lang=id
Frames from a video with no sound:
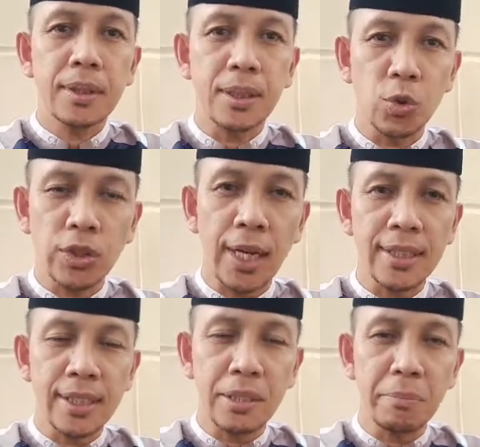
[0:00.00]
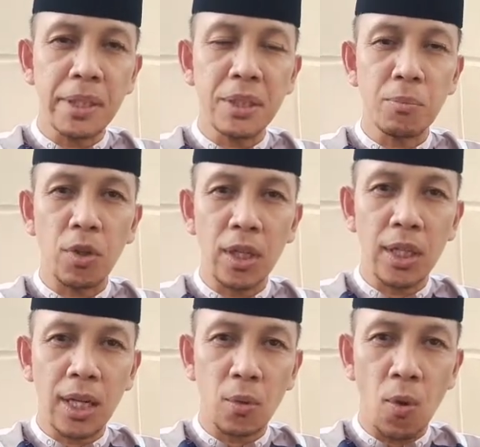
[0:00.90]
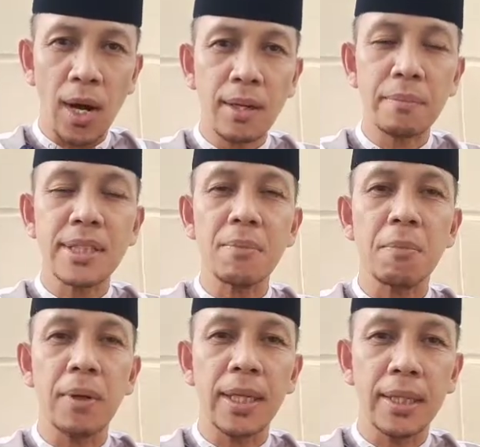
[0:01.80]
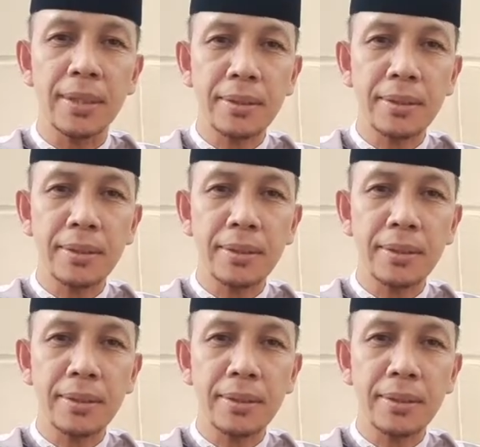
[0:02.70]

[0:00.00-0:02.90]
Tentu saat ini dimensi mungkin dengan uang bisa membeli